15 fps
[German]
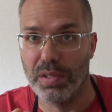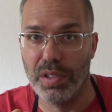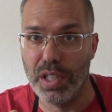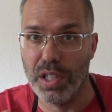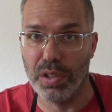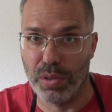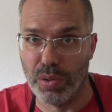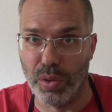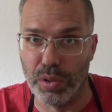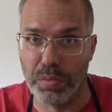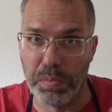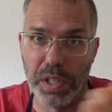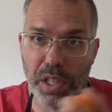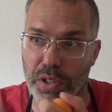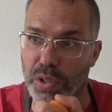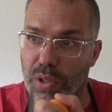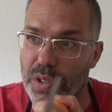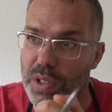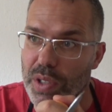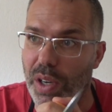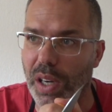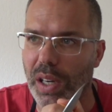dir und mir
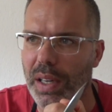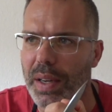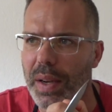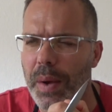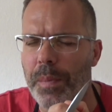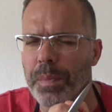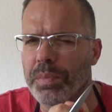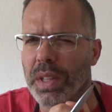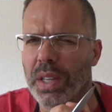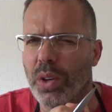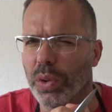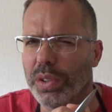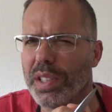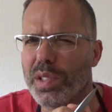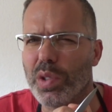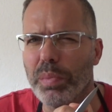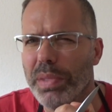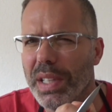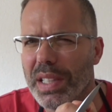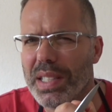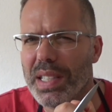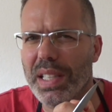sozusagen. Und das
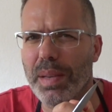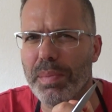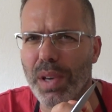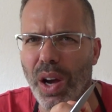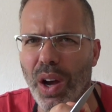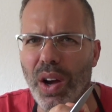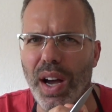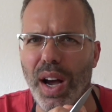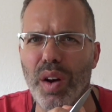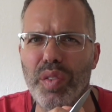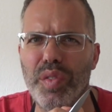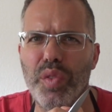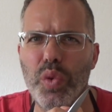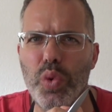summiert sich im Jahr auf